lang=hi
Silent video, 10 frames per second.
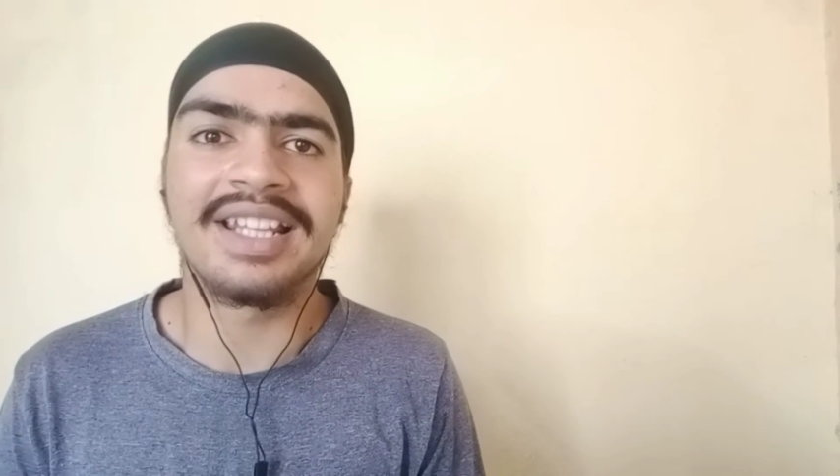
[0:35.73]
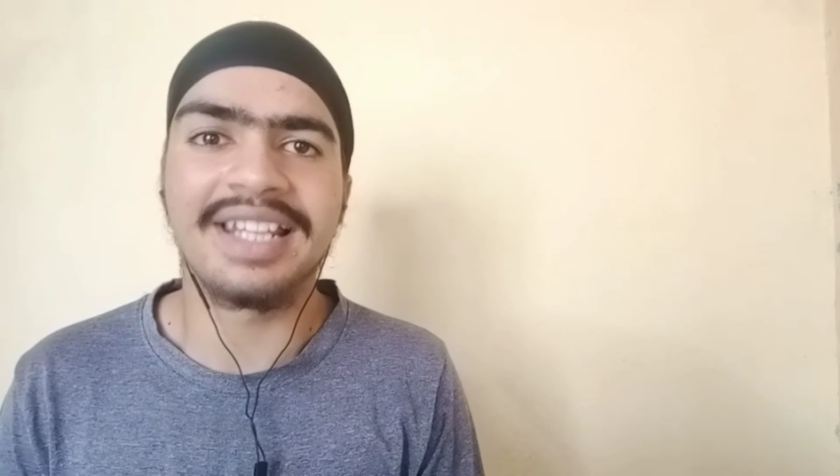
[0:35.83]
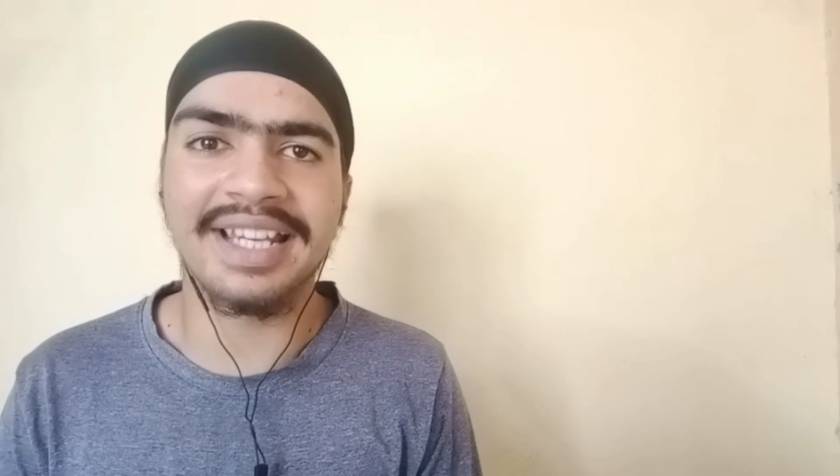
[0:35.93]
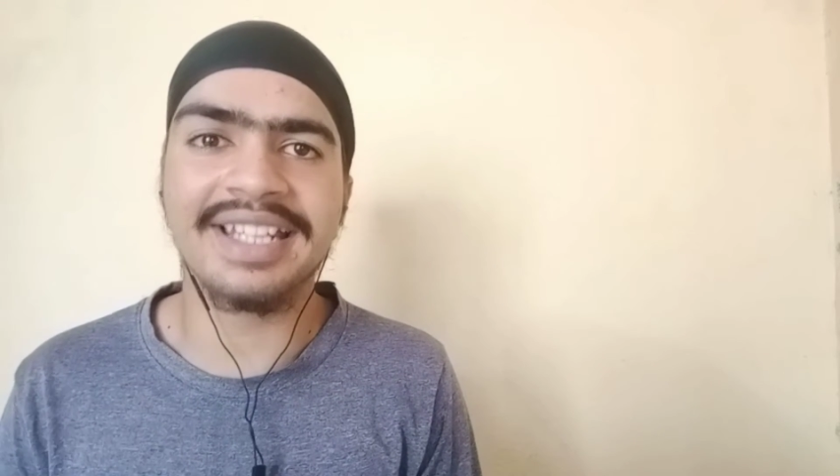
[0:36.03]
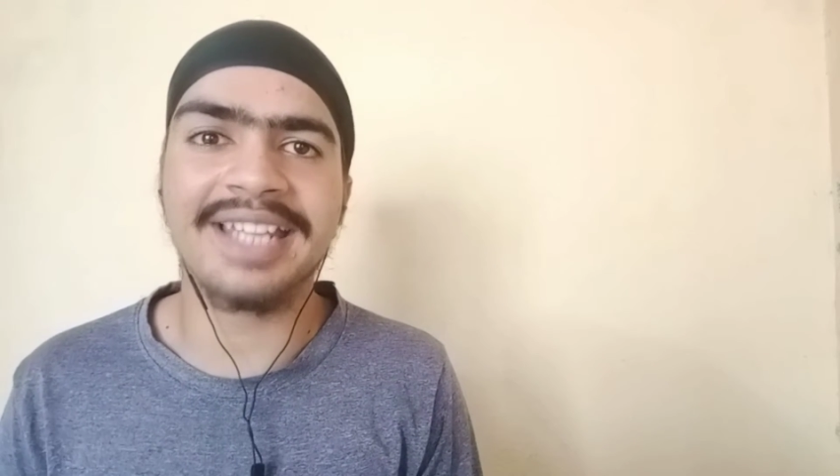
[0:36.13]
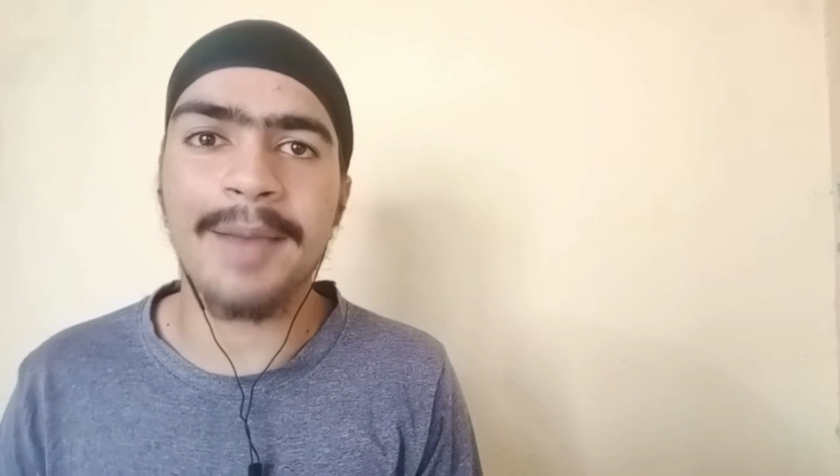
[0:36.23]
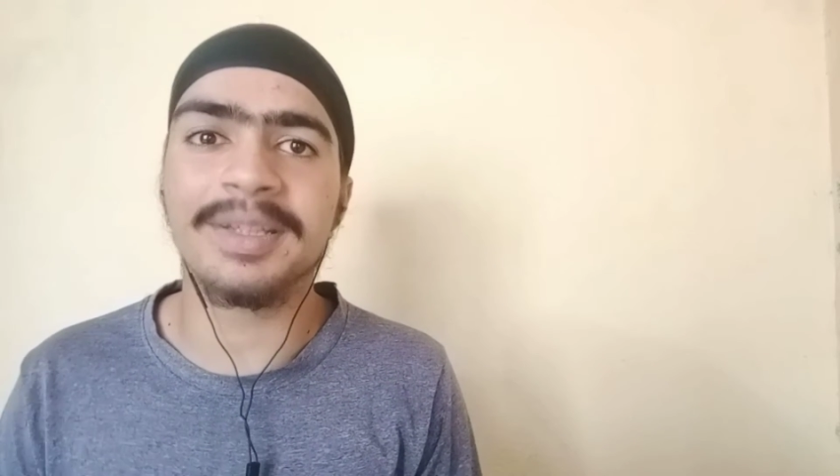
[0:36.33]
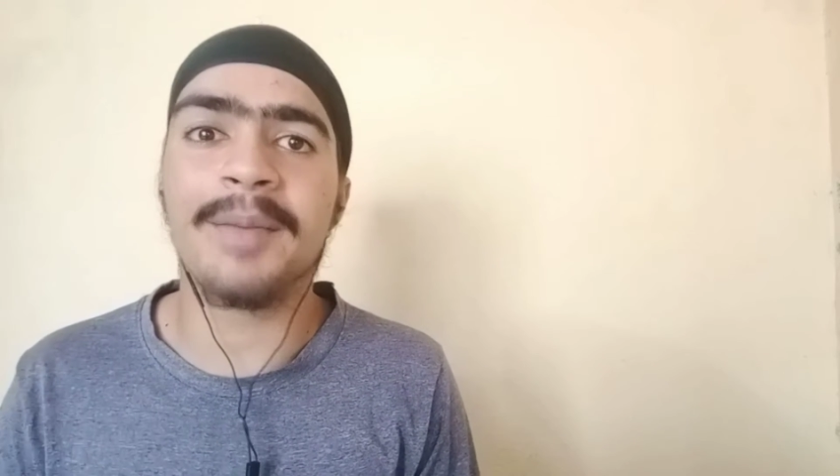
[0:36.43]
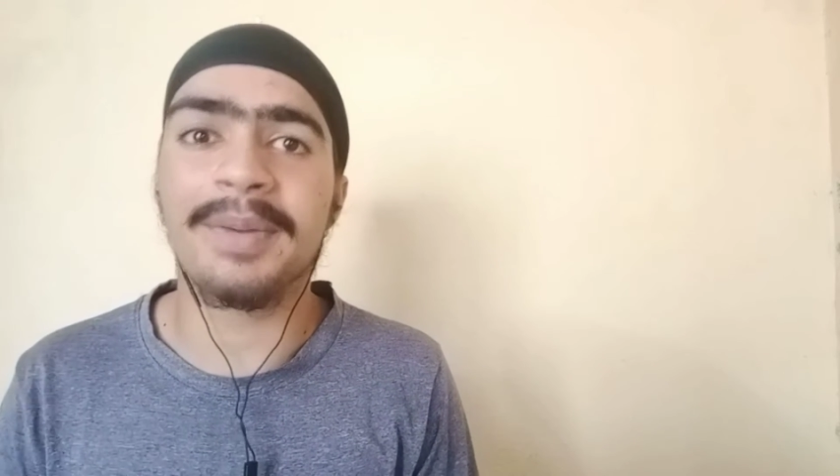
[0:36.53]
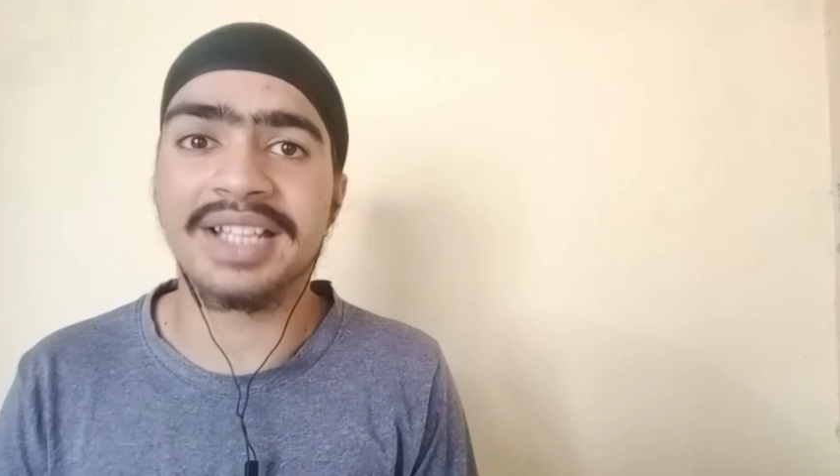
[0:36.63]
लेकिन क्या
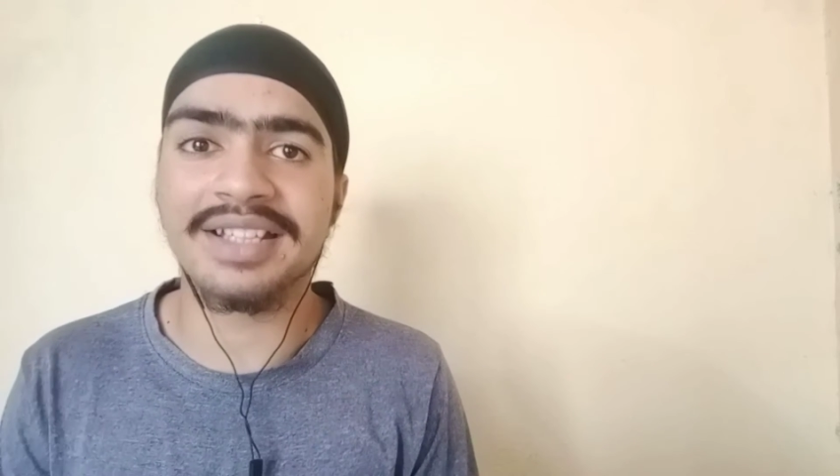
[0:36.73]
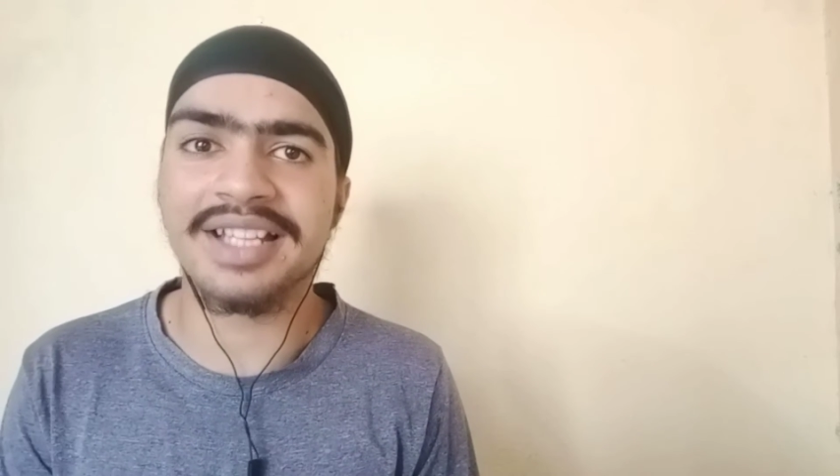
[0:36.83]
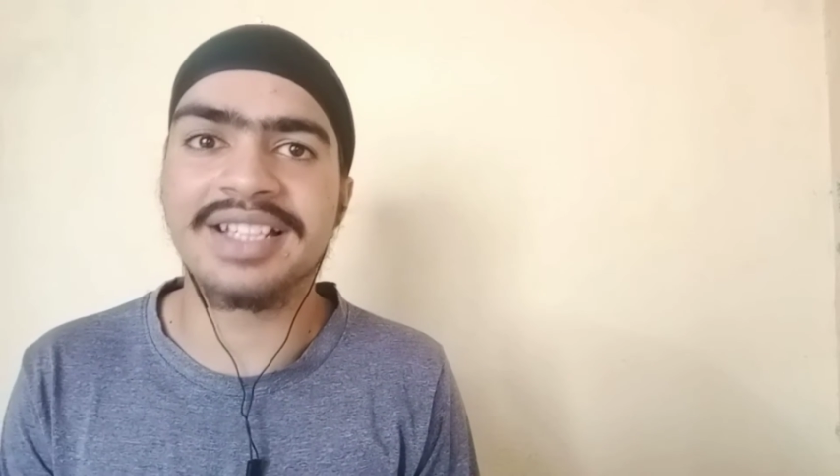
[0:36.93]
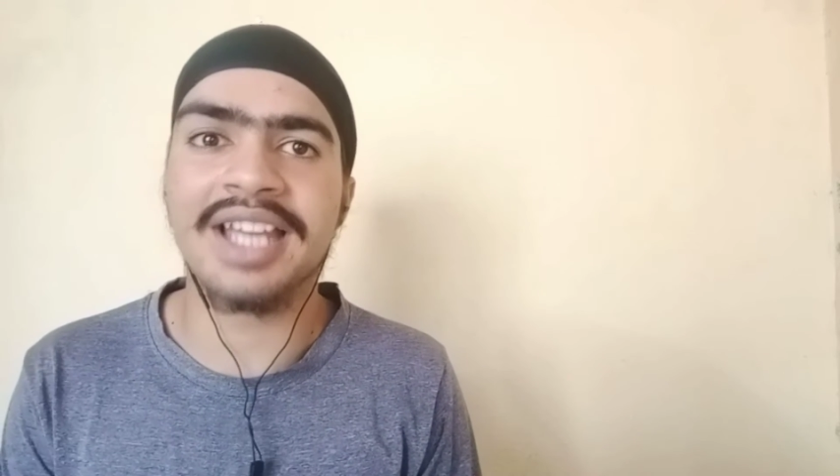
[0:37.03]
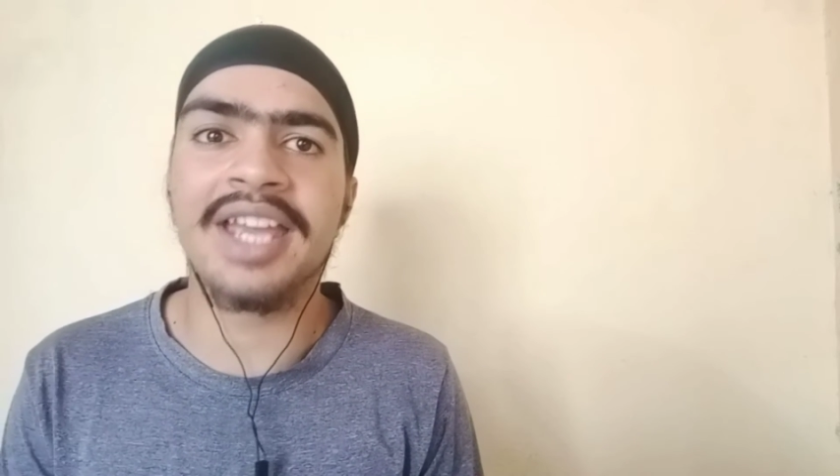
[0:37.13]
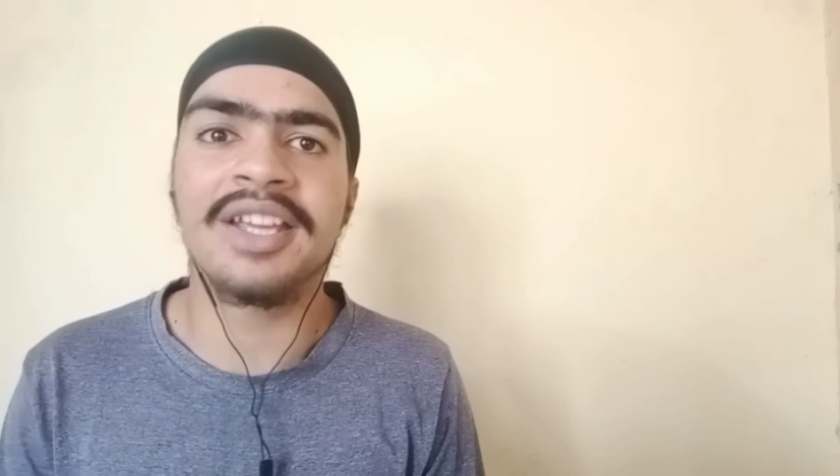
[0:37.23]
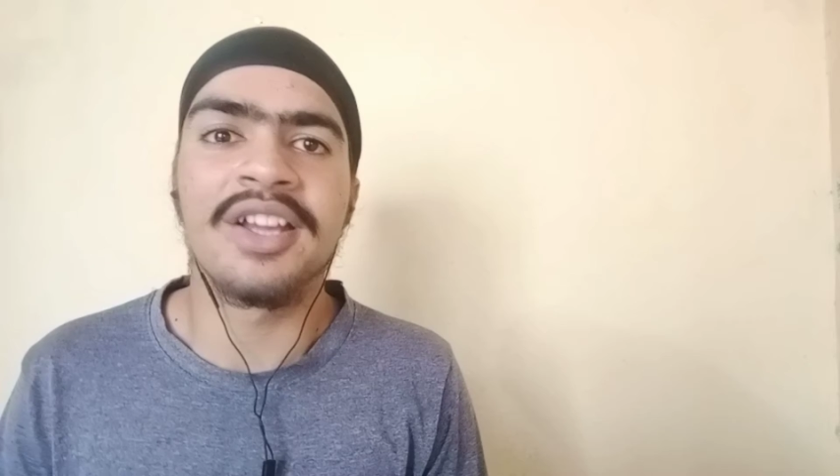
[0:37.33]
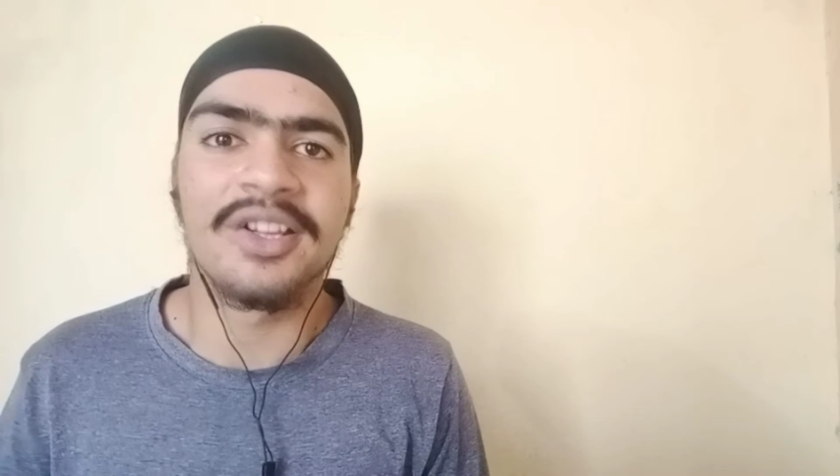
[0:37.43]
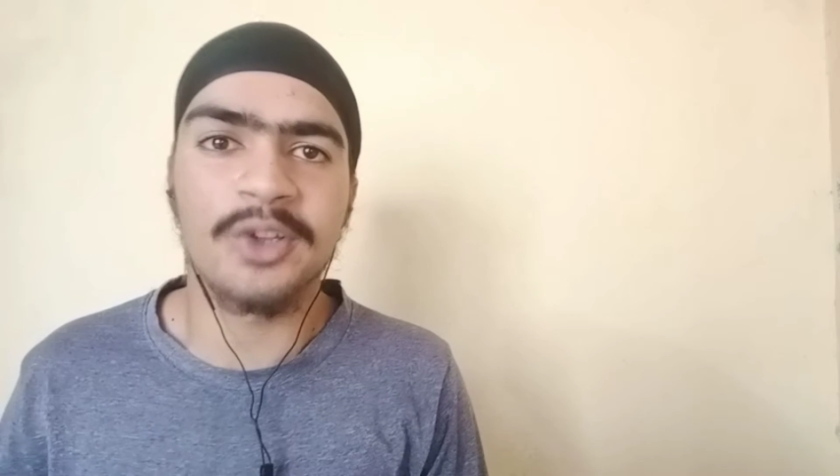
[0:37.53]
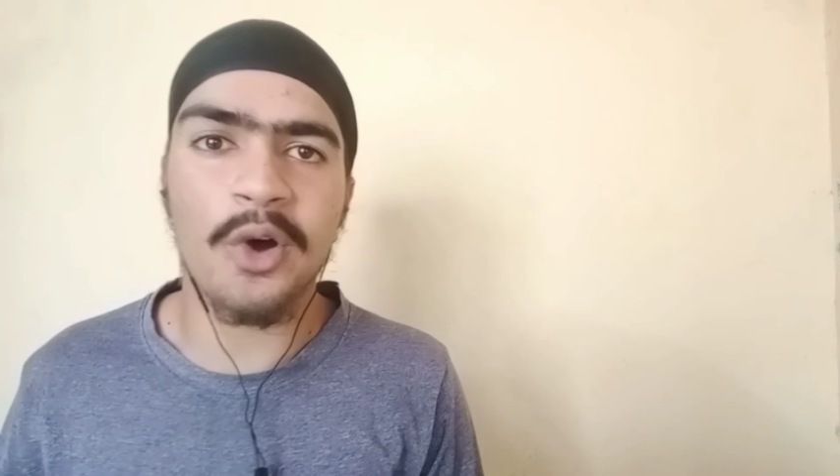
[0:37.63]
पता पता चल जाए
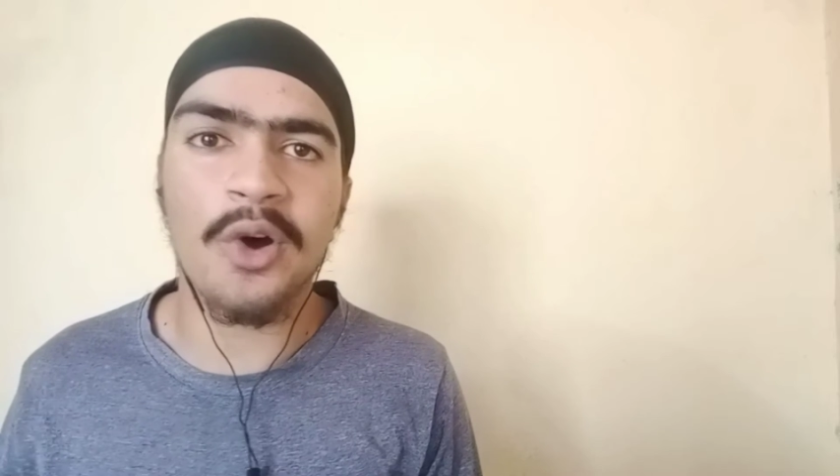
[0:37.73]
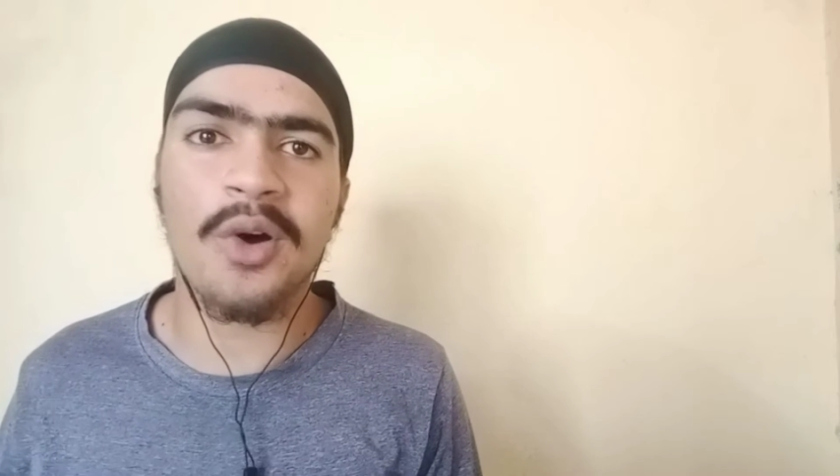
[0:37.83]
तो